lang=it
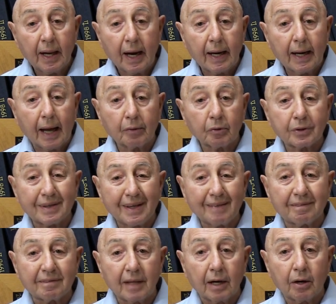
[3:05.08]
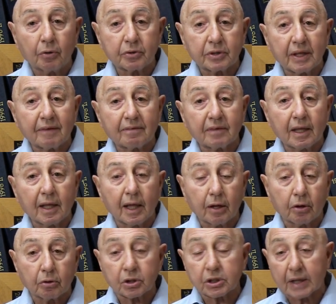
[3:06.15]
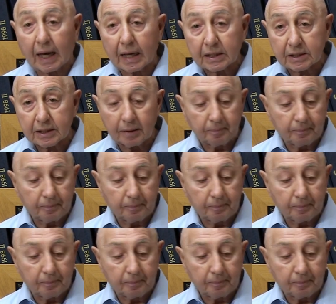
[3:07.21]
La notizie, le notizie erano scarse.